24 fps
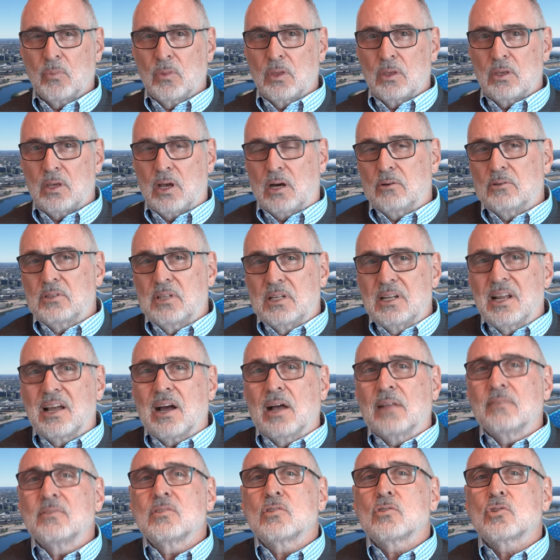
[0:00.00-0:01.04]
Ja, und in
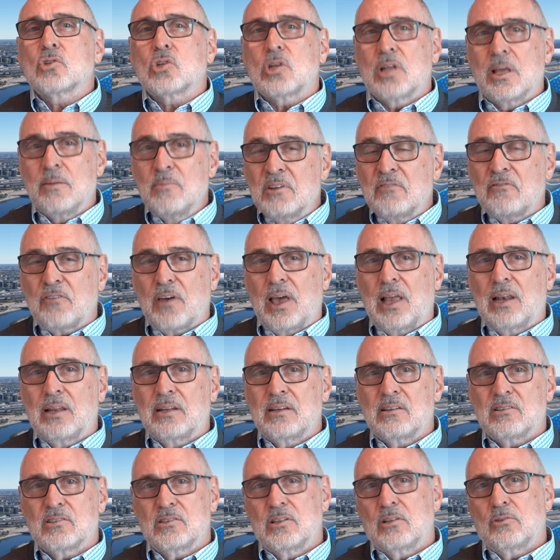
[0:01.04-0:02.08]
ganz schlimmen
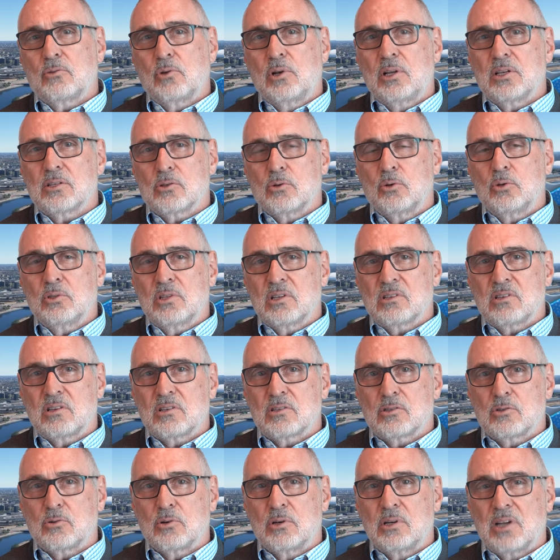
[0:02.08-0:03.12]
Fällen ist es natürlich so, dass
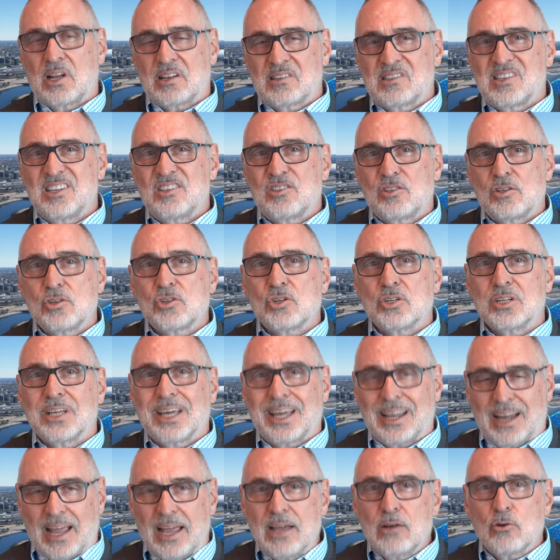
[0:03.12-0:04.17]
es zur narzisstischen
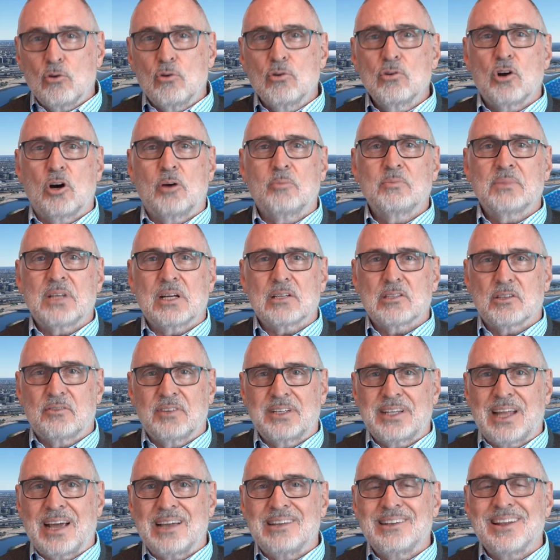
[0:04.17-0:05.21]
Kränkung kommt. Also
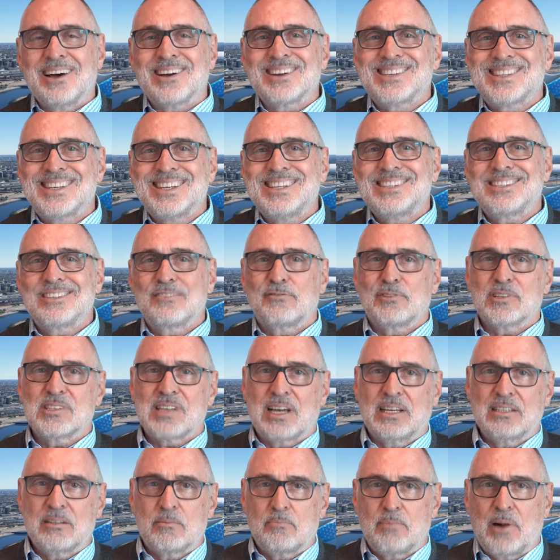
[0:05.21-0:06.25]
wenn ein Narzisst von
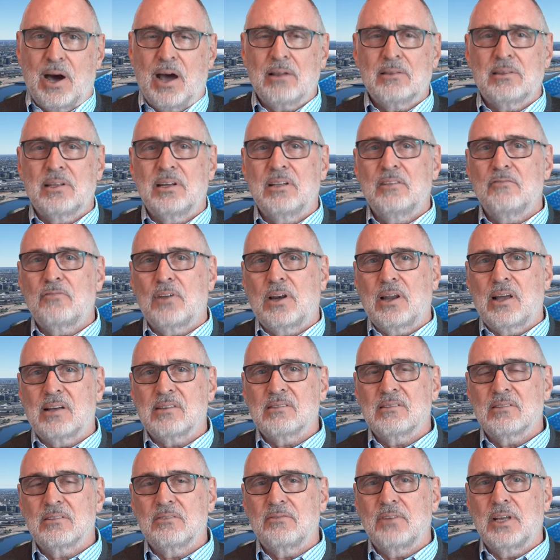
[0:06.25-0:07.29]
seiner Partnerin
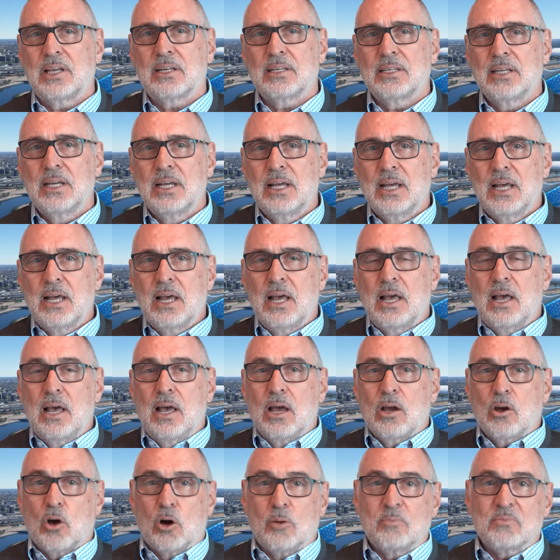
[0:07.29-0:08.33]
verlassen wird,
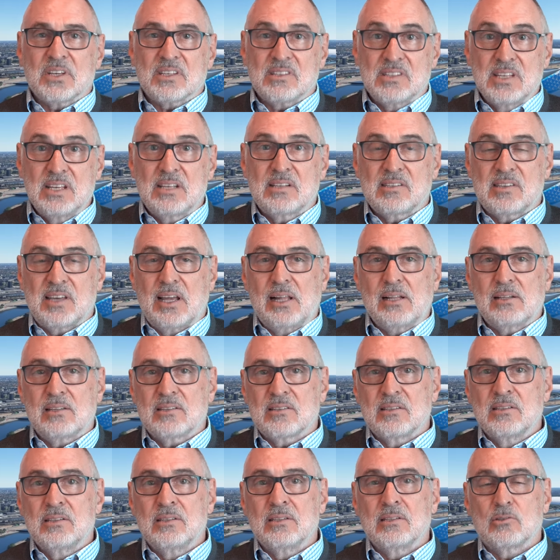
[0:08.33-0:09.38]
kommt es nicht
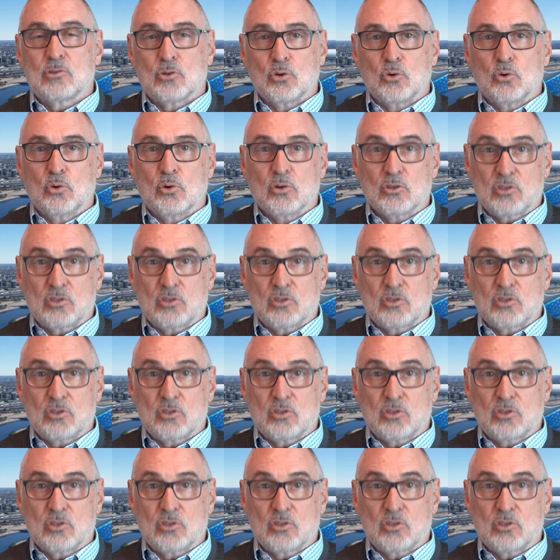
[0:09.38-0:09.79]
selten zu